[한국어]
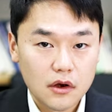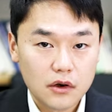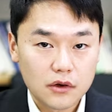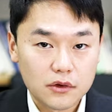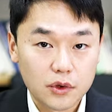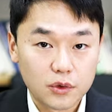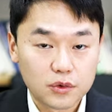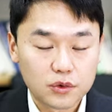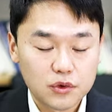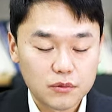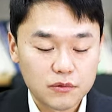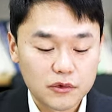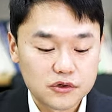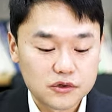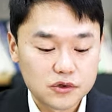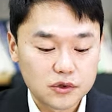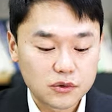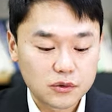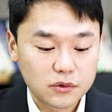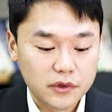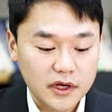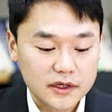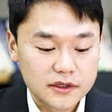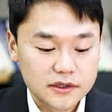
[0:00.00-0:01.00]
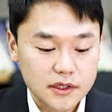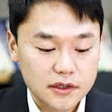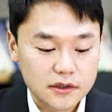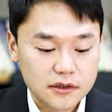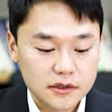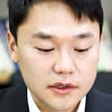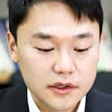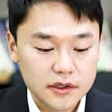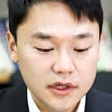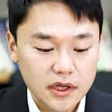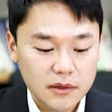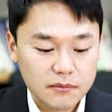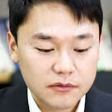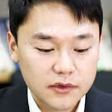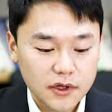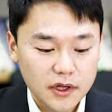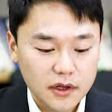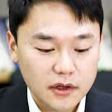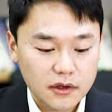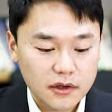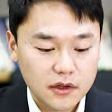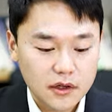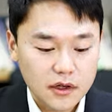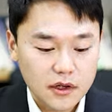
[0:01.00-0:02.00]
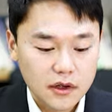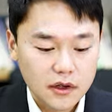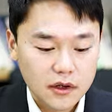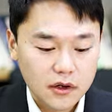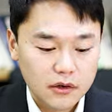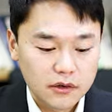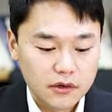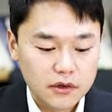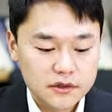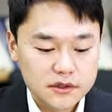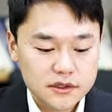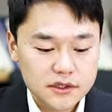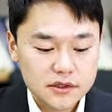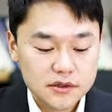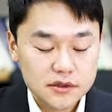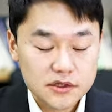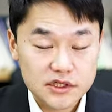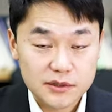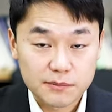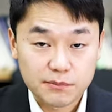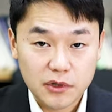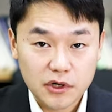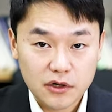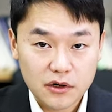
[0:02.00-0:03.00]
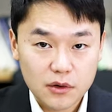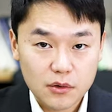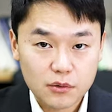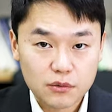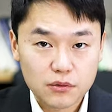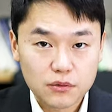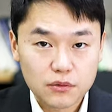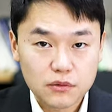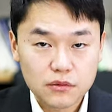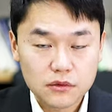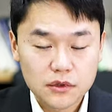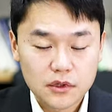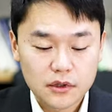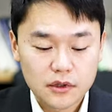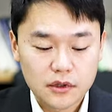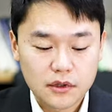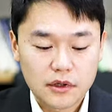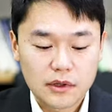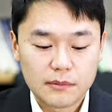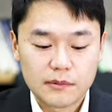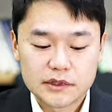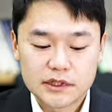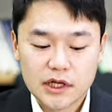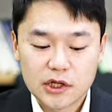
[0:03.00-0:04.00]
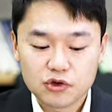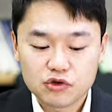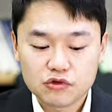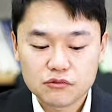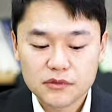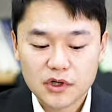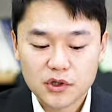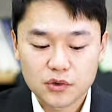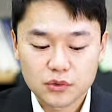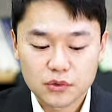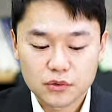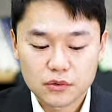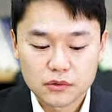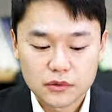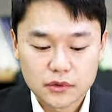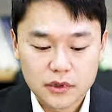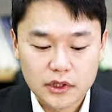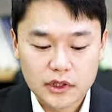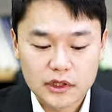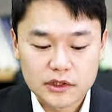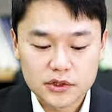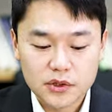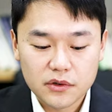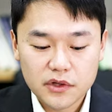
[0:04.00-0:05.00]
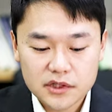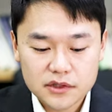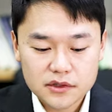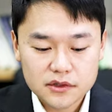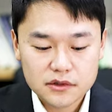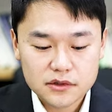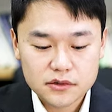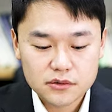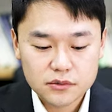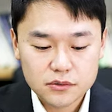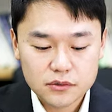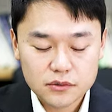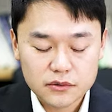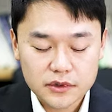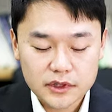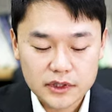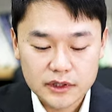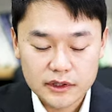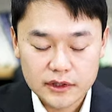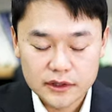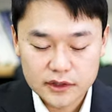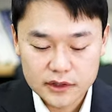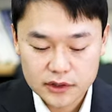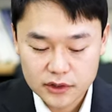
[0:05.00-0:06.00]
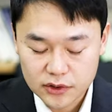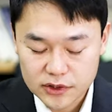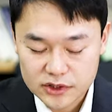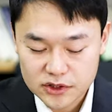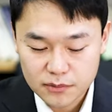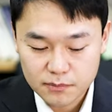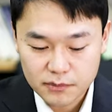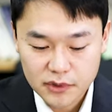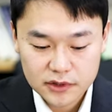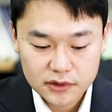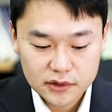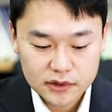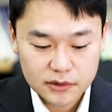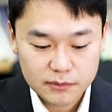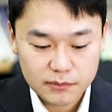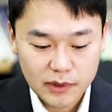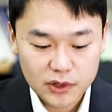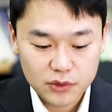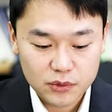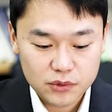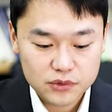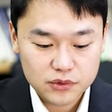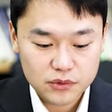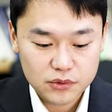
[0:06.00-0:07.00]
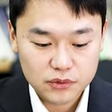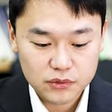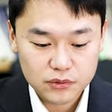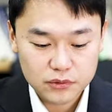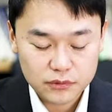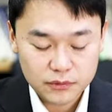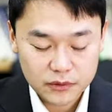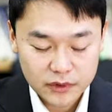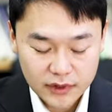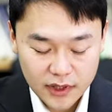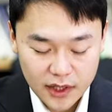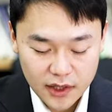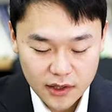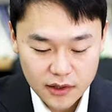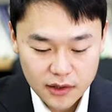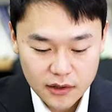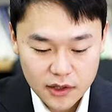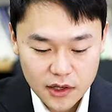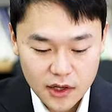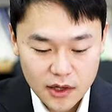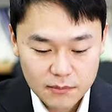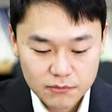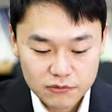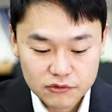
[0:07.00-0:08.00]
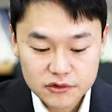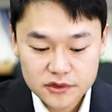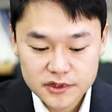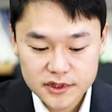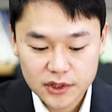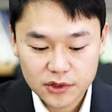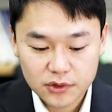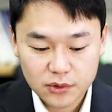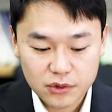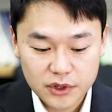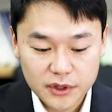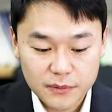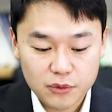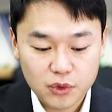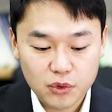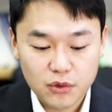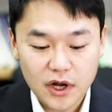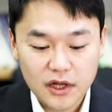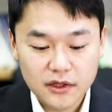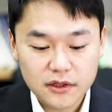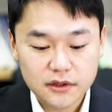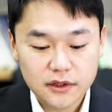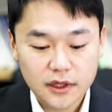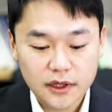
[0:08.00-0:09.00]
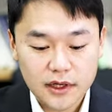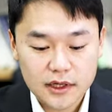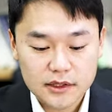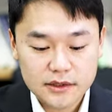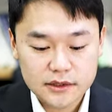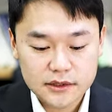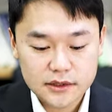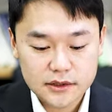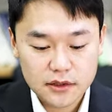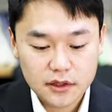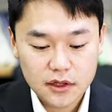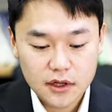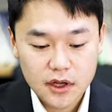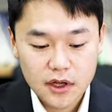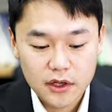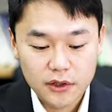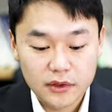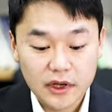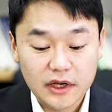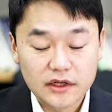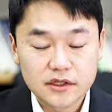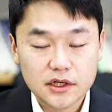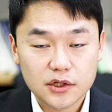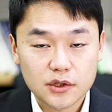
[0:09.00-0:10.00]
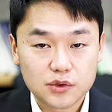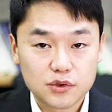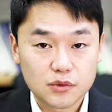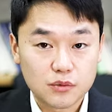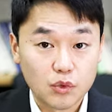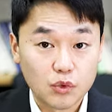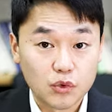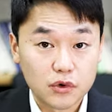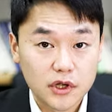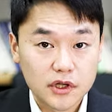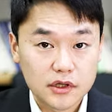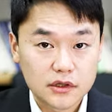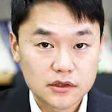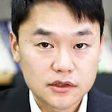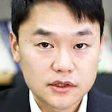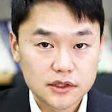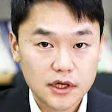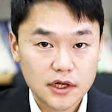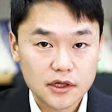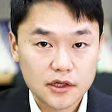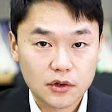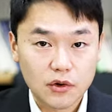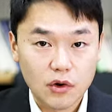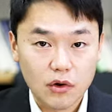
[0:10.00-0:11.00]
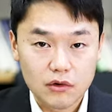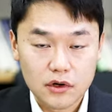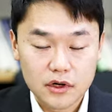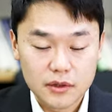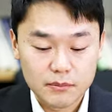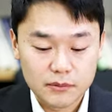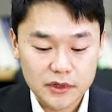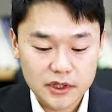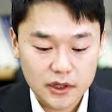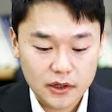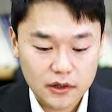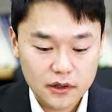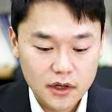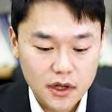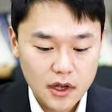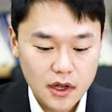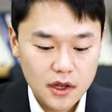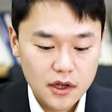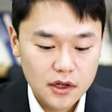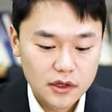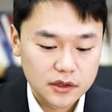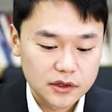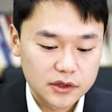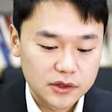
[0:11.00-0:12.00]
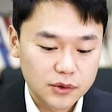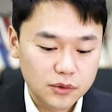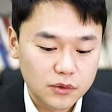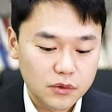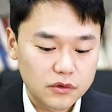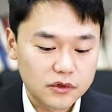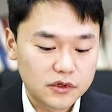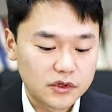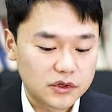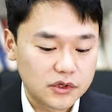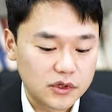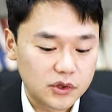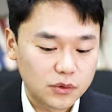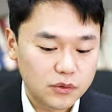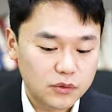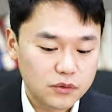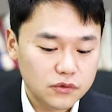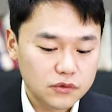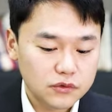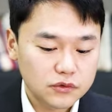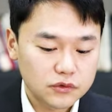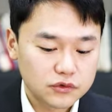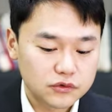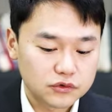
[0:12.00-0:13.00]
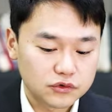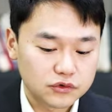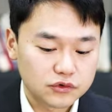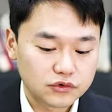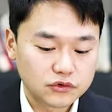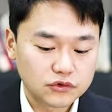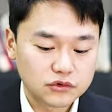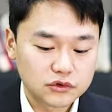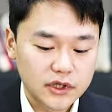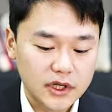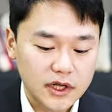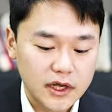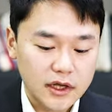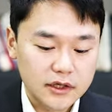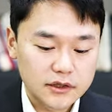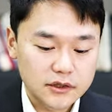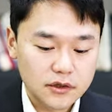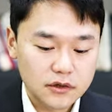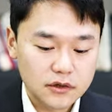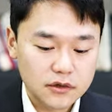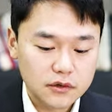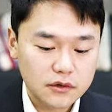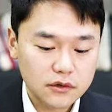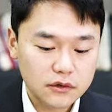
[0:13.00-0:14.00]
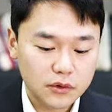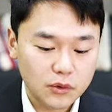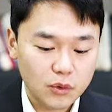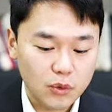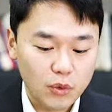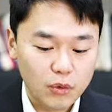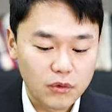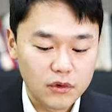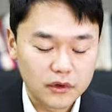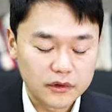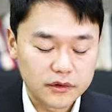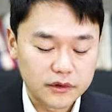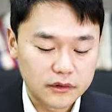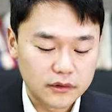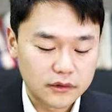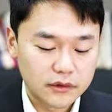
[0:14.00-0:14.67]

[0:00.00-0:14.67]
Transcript: 어, 영토 면적도 굉장히 크기 때문에 어, 현지에서 집화하고 아마 산둥반도 그러니까 서해 측으로 이, 인접한 그 반도 쪽에 물류센터로 입고를 하는 데까지 굉장히 좀 오랜 시간이 걸립니다. 그리고 그 뒤로 중국 내에서 올,